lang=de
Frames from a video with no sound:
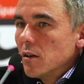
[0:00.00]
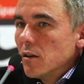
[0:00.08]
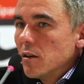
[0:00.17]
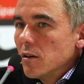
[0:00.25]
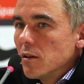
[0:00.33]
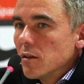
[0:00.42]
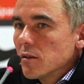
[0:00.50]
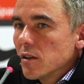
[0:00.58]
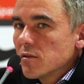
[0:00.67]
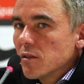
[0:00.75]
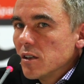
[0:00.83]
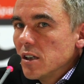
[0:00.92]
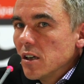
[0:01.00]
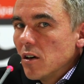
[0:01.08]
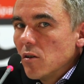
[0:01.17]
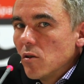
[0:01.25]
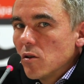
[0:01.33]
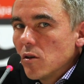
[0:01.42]
äh dass wir die
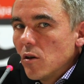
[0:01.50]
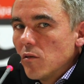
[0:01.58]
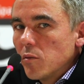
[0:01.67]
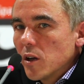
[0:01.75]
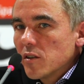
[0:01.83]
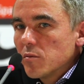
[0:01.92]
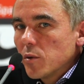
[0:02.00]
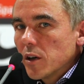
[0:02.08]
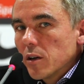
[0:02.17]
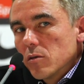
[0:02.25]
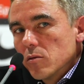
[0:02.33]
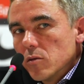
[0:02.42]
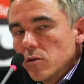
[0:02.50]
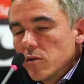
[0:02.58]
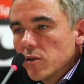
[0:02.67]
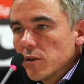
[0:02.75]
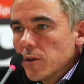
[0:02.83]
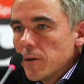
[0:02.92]
auch auf den Platz bringen.
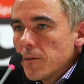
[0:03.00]
Und